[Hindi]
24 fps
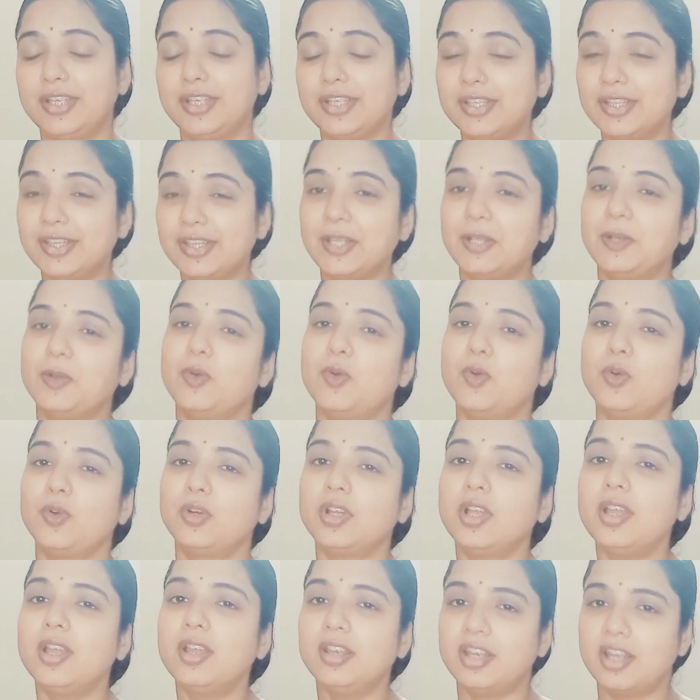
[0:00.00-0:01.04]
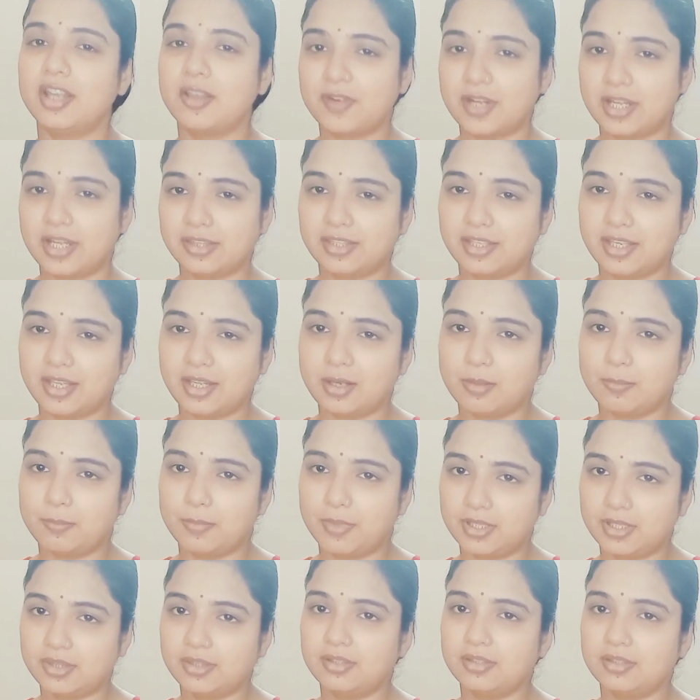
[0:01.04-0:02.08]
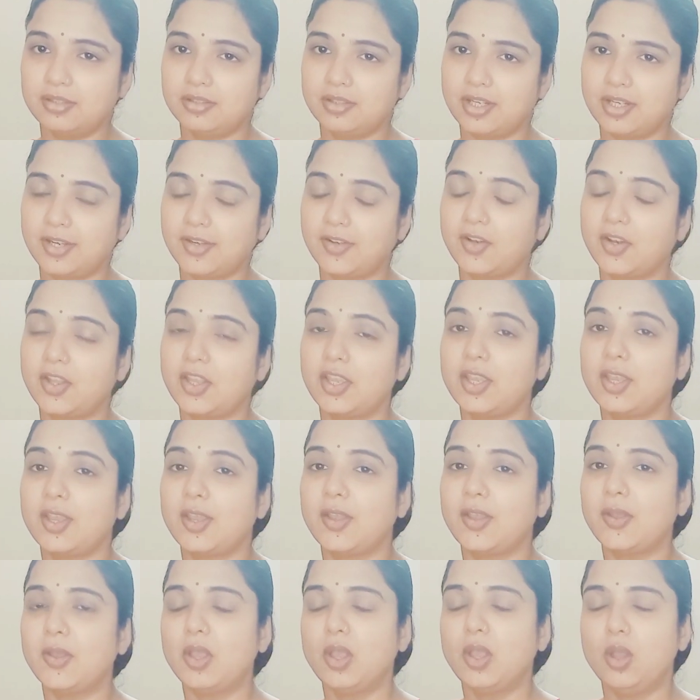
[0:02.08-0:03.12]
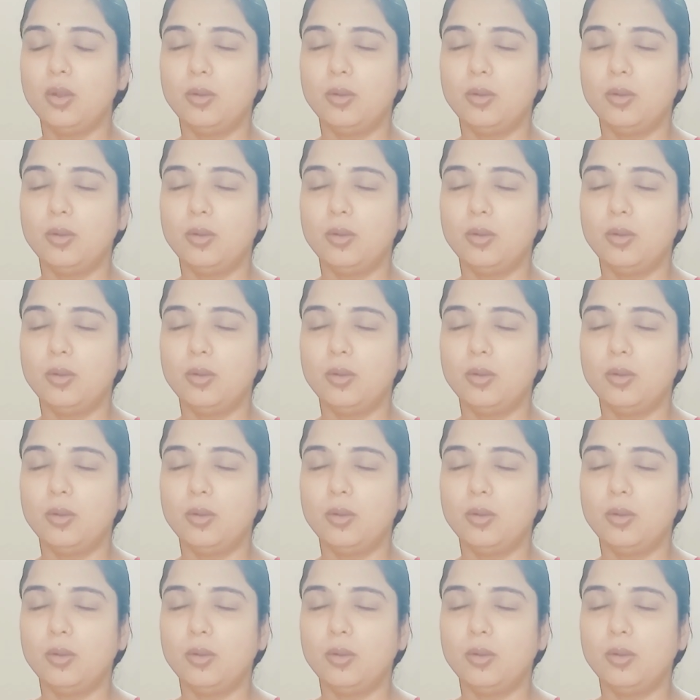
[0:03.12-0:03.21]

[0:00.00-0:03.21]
कितने लोग नवरात्रि का व्रत रख रहे हैं